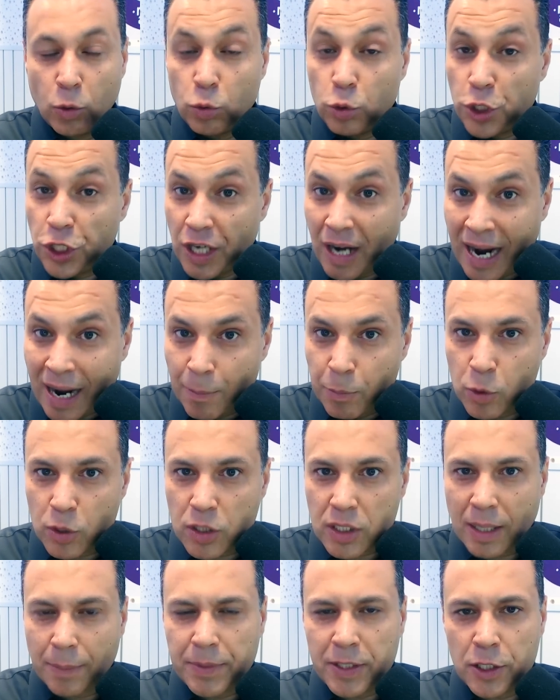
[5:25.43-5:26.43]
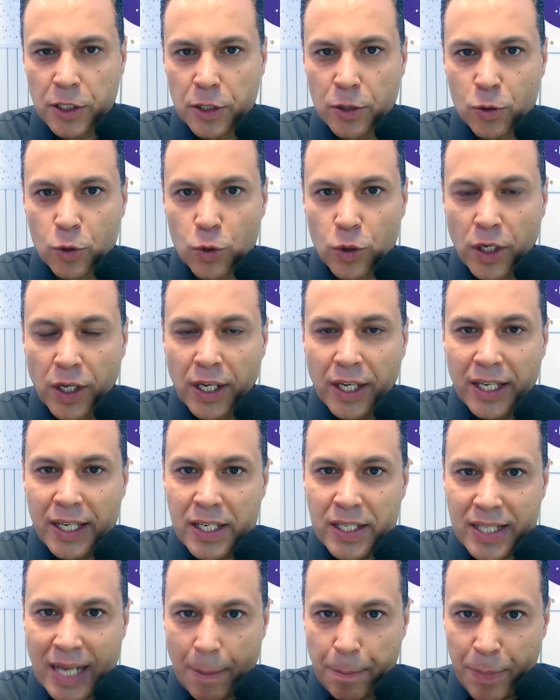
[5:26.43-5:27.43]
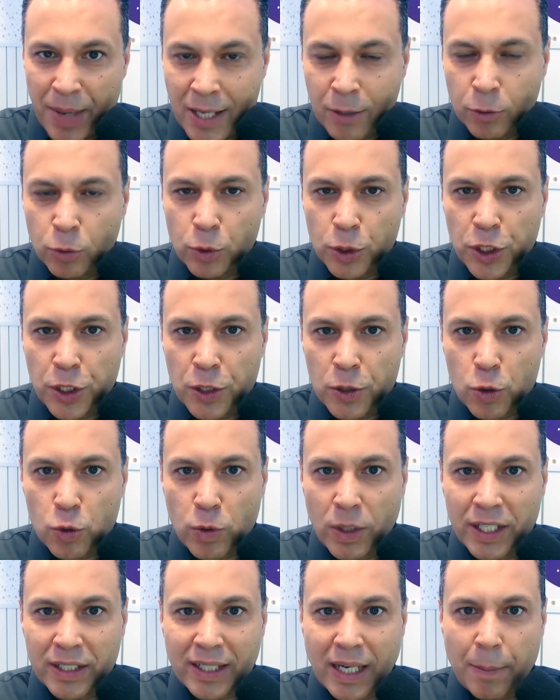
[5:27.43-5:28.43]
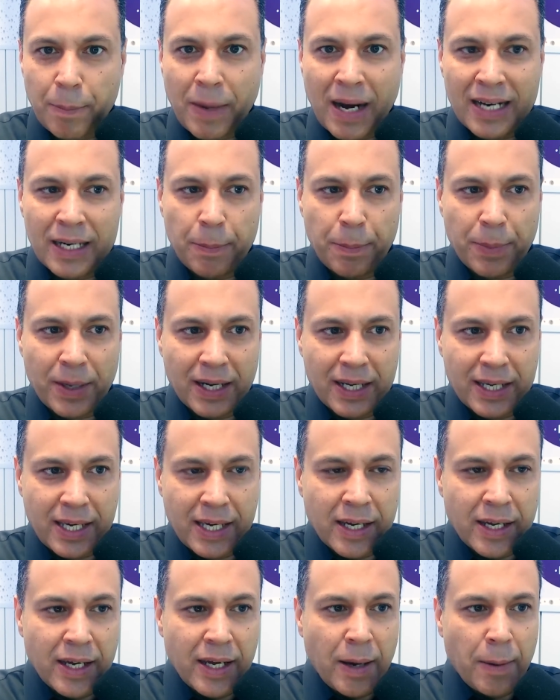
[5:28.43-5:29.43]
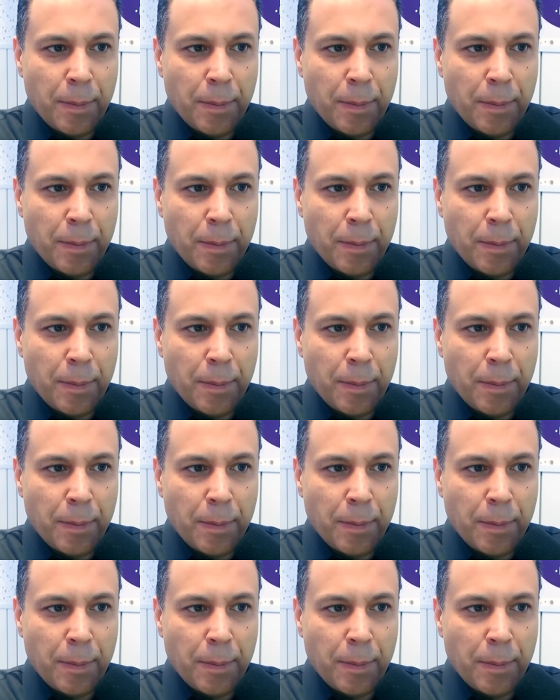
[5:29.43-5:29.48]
O diabo sabe disso. E sabendo disso, ele trabalha para quê?